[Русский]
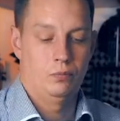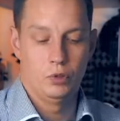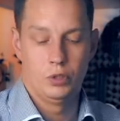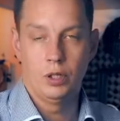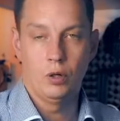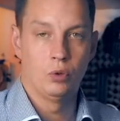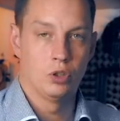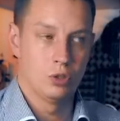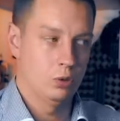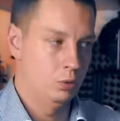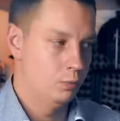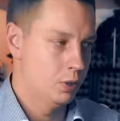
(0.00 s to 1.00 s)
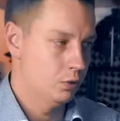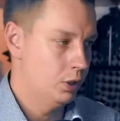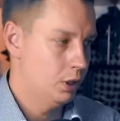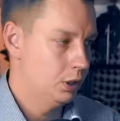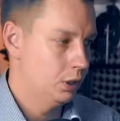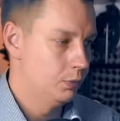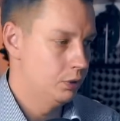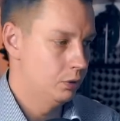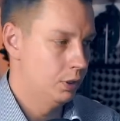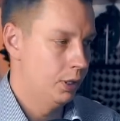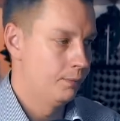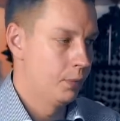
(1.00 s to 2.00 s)
То есть никакую тяжелую базу данных мы
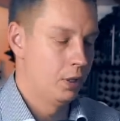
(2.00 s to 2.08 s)
сюда